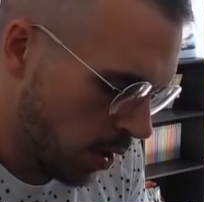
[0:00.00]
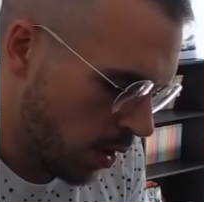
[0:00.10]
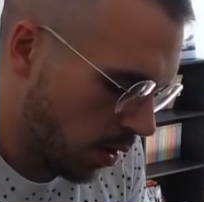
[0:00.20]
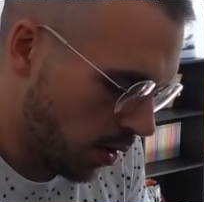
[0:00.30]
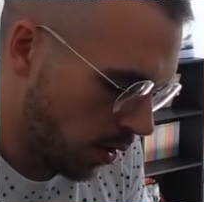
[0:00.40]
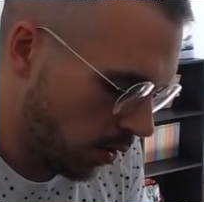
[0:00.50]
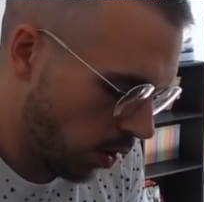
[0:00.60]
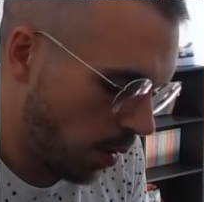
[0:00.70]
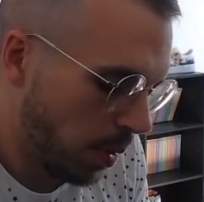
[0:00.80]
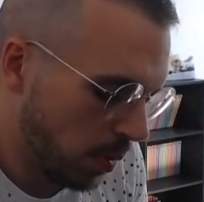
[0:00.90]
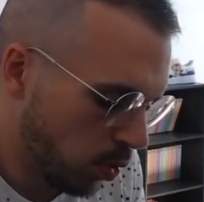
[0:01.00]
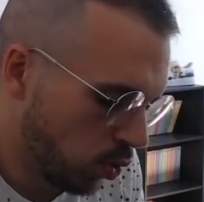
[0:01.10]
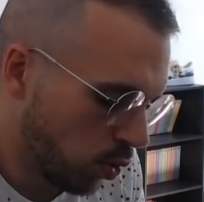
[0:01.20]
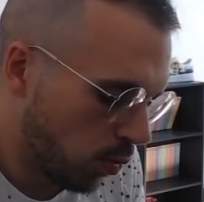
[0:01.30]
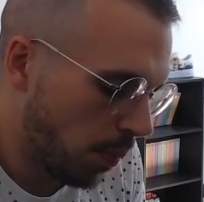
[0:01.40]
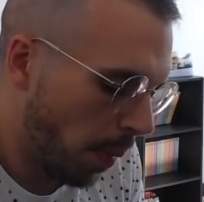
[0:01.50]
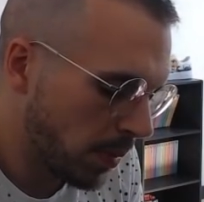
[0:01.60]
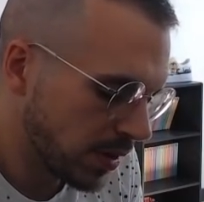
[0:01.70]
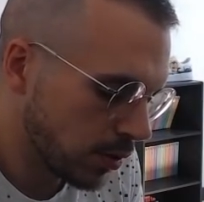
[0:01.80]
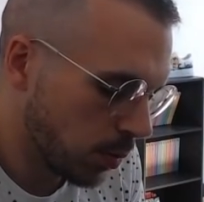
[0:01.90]
euh, il n'y aura pas de bleu, donc on va pas
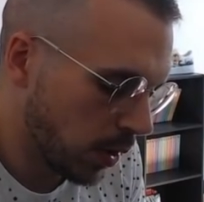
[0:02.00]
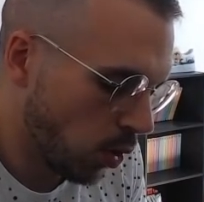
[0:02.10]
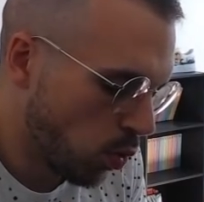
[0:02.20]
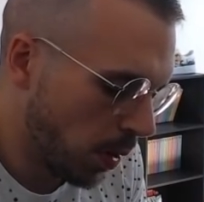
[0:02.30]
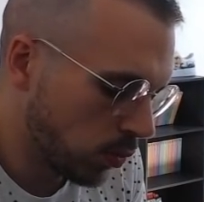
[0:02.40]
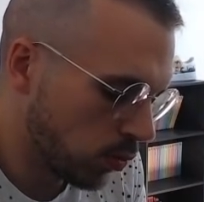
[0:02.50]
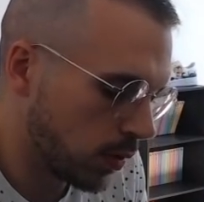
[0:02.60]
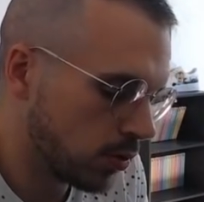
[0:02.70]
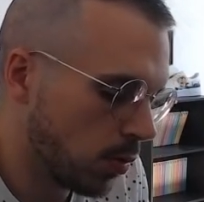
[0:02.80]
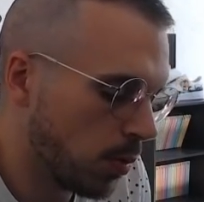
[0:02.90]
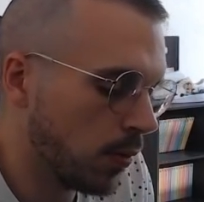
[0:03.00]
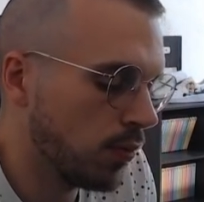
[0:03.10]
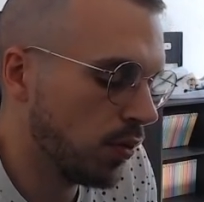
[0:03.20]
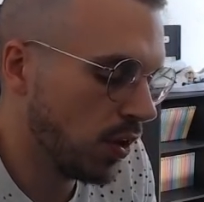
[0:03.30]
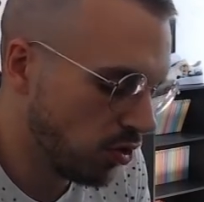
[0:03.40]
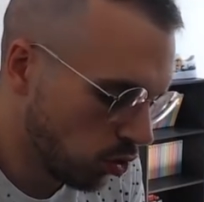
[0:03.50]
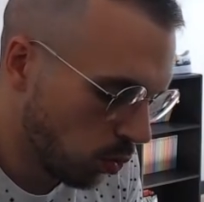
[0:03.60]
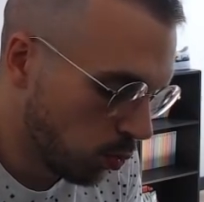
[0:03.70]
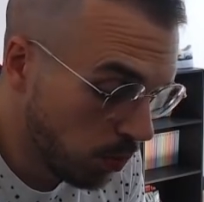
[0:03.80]
partir sur Black Par contre, on va sûrement prendre Vegeto Blue